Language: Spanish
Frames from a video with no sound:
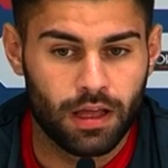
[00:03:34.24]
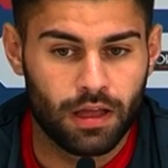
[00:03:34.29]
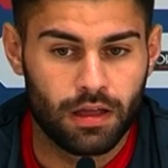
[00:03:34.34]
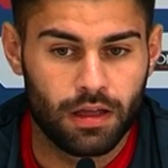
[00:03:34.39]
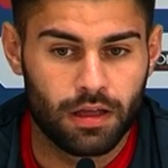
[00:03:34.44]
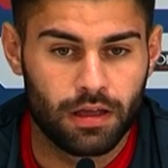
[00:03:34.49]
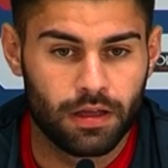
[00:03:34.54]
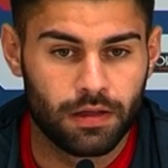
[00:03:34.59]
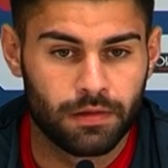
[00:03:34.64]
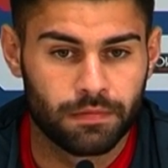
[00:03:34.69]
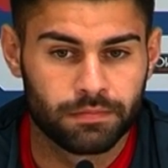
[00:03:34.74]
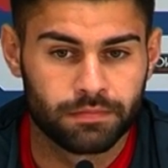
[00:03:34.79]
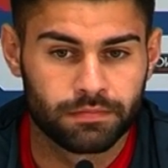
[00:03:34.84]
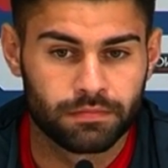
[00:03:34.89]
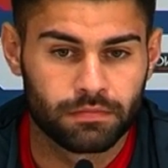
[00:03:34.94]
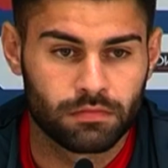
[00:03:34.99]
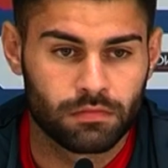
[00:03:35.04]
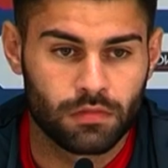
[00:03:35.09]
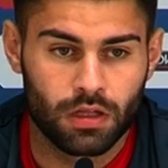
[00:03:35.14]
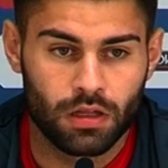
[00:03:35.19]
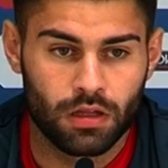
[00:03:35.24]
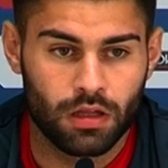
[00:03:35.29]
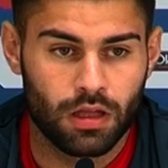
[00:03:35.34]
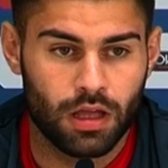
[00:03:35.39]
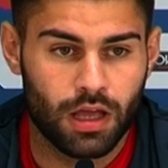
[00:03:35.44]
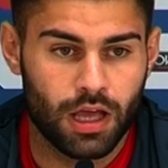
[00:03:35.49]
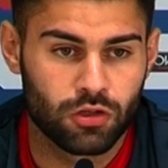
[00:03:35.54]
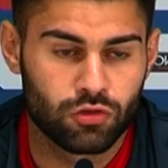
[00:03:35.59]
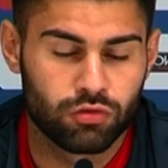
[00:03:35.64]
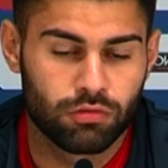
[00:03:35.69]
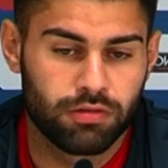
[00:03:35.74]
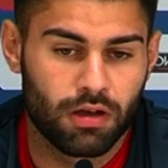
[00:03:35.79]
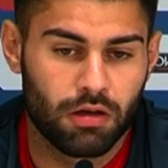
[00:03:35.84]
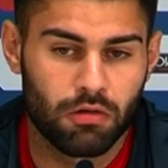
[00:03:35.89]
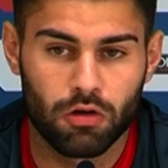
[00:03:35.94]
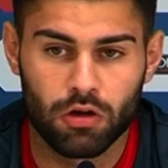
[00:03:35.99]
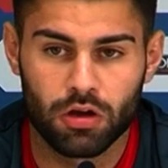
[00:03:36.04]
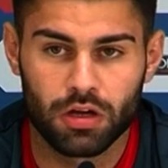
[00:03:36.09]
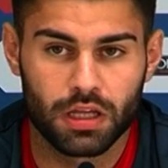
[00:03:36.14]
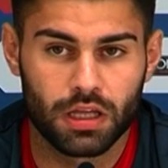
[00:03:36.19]
em, a su
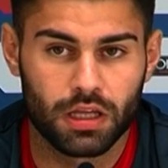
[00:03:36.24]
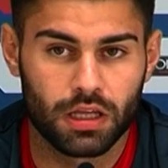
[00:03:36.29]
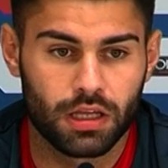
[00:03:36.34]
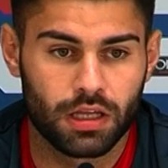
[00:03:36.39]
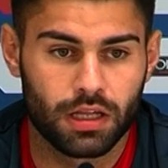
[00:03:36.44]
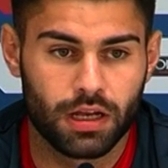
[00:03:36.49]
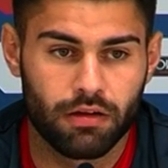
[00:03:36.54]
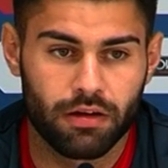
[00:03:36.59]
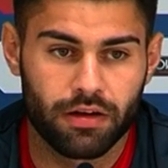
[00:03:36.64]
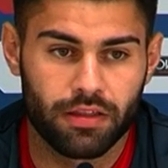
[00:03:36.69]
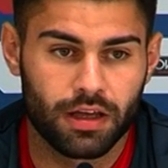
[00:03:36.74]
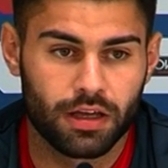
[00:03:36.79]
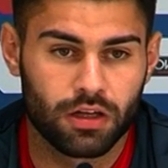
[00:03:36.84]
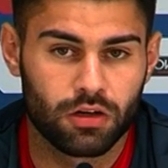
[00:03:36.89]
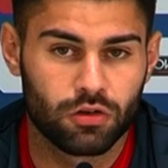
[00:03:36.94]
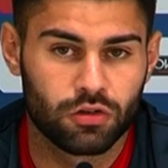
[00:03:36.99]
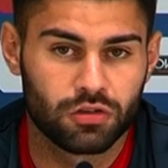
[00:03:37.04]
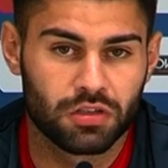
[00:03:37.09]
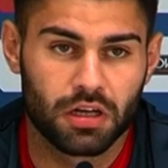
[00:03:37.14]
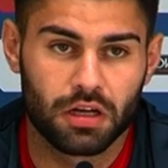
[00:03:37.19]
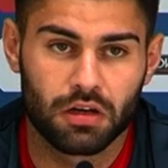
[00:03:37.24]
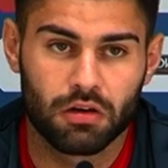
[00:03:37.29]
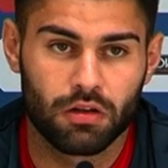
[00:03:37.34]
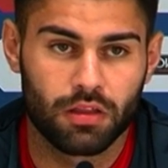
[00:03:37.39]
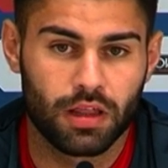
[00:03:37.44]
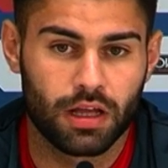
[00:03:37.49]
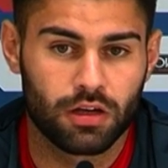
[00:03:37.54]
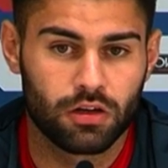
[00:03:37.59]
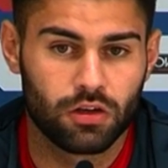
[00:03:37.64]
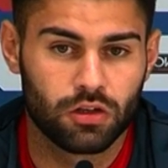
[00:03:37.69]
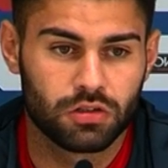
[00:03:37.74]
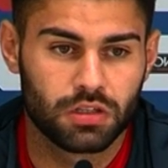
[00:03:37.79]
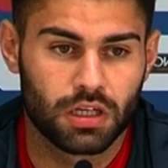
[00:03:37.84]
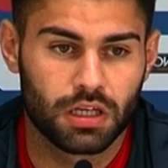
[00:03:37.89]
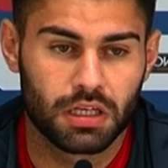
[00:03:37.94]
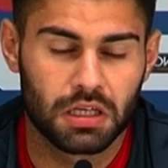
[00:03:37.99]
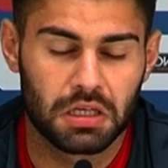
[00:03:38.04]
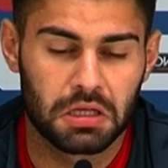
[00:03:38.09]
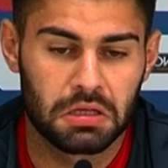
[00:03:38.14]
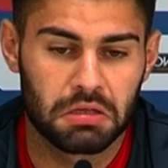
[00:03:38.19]
favor y la verdad que no nos salieron las
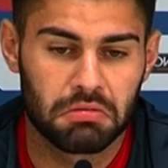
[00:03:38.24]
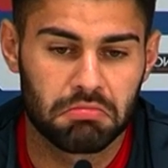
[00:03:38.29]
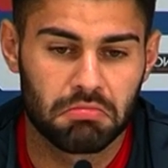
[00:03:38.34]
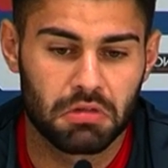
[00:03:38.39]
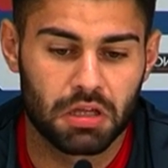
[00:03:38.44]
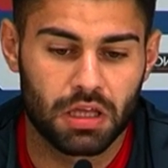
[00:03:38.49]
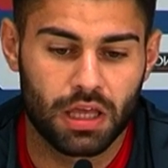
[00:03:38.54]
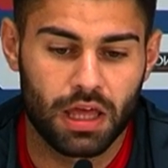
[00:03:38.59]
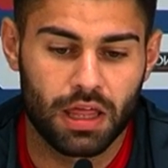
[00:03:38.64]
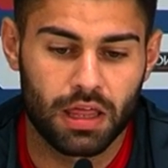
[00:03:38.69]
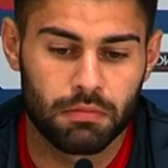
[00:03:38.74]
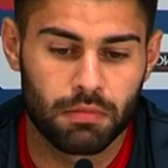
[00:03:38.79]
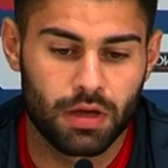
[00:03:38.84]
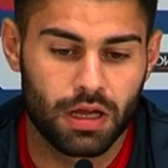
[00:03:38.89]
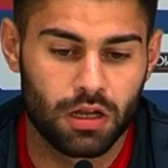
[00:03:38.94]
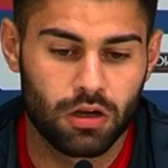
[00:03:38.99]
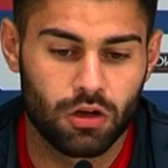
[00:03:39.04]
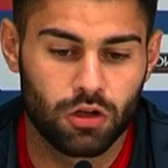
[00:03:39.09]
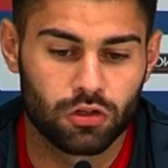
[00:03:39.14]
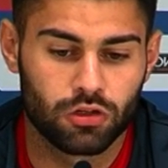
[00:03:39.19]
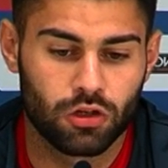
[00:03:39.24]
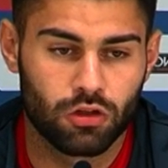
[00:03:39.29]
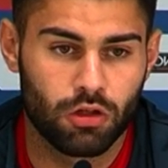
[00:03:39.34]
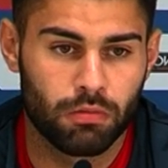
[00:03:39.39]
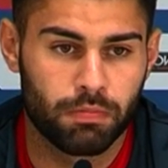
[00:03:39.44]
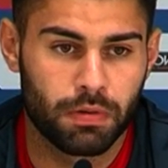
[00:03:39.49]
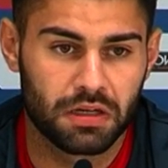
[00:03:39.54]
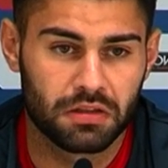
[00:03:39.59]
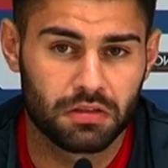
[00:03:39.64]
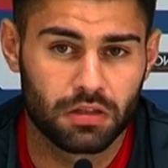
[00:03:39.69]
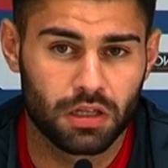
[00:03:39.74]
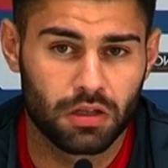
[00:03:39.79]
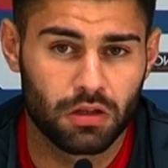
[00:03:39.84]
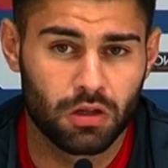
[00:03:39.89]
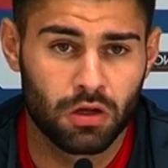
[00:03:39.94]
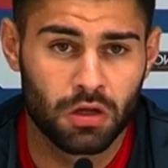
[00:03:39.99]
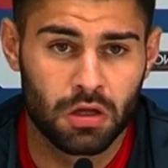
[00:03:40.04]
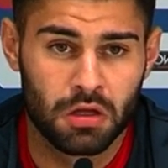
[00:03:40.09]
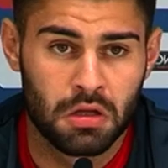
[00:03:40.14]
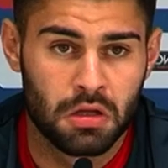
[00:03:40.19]
cosas. Y, además en los otros dos
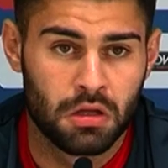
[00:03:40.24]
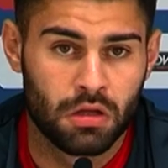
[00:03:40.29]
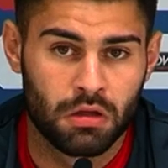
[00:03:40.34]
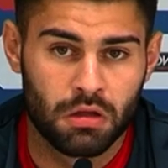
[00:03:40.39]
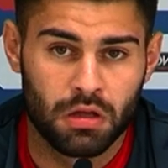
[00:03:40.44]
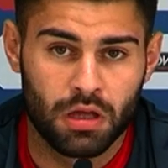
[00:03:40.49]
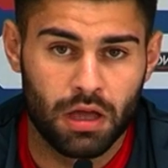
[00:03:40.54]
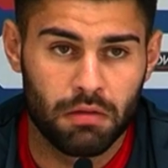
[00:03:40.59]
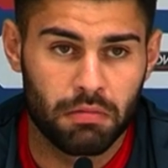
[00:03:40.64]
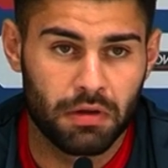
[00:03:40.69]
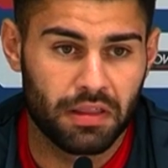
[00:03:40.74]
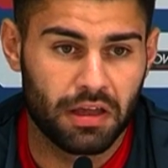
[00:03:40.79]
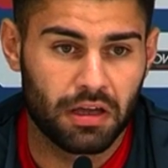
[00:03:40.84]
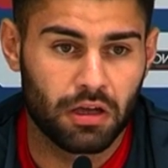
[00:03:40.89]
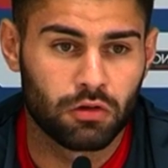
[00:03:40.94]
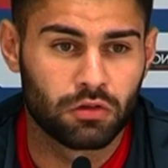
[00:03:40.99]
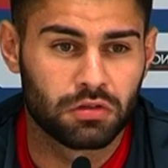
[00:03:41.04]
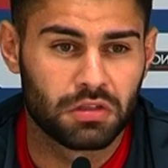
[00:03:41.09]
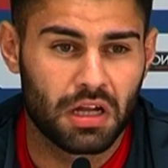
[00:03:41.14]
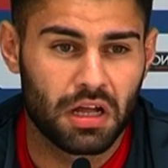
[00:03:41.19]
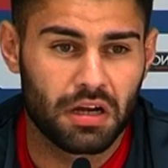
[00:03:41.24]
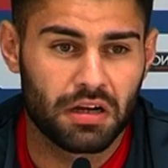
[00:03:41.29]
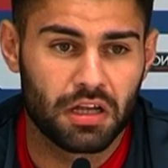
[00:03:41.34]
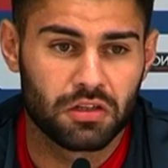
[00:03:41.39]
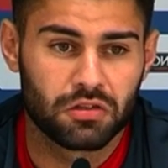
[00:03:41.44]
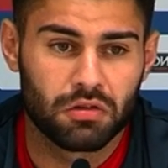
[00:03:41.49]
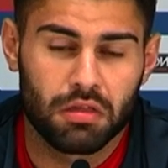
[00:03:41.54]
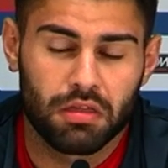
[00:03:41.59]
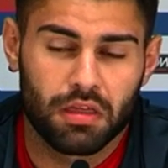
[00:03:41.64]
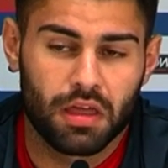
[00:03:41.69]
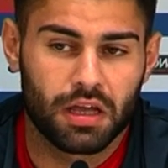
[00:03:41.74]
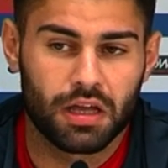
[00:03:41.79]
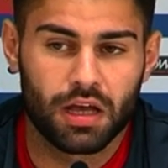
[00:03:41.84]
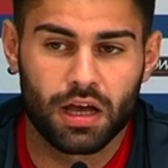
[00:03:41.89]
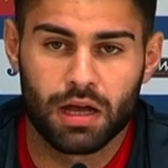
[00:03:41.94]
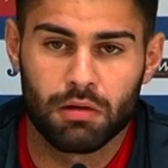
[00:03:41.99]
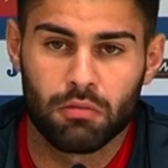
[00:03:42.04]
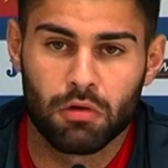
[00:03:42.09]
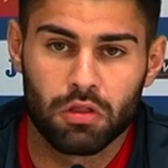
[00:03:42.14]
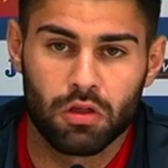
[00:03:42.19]
partidos, es verdad que contra la Real Sociedad
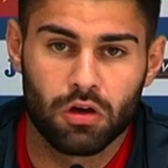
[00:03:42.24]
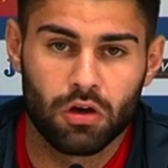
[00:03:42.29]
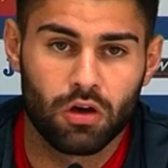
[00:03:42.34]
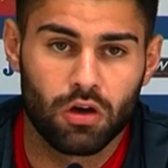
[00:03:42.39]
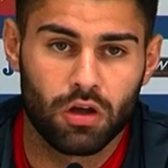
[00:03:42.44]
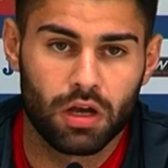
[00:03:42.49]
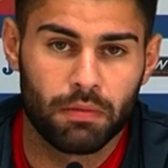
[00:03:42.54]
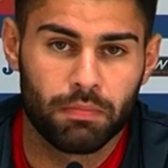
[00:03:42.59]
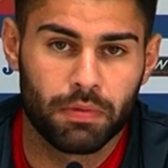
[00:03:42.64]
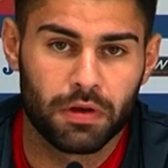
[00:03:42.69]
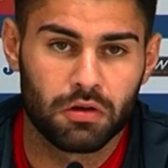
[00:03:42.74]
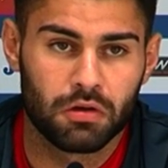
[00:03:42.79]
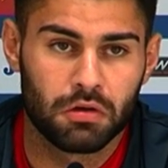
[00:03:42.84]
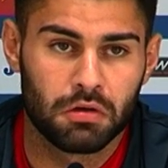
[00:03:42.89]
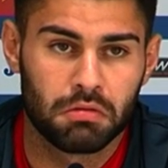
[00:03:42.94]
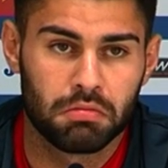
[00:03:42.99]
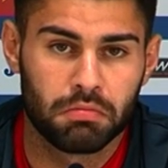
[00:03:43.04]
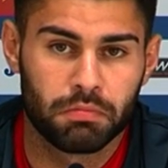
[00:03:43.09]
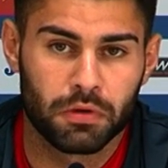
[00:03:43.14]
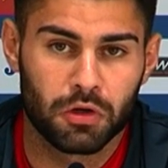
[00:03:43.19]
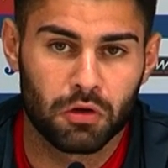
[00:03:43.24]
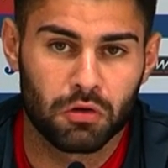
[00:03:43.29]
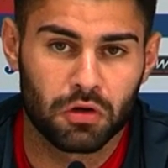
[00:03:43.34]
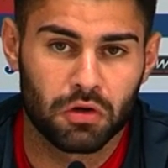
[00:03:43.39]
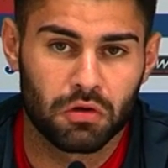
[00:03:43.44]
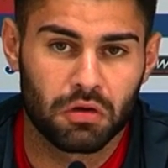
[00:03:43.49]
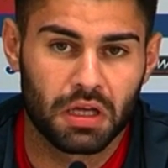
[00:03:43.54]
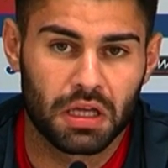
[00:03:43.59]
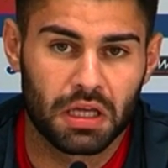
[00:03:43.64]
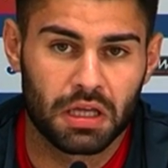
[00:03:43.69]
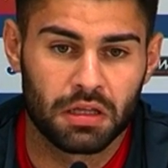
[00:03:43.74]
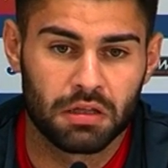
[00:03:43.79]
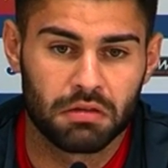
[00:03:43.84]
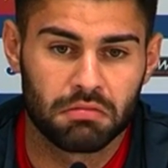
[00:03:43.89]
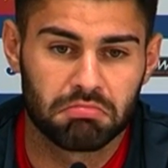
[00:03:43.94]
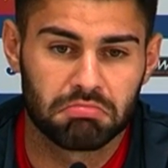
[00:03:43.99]
encajamos dos goles, pero, pero creo que,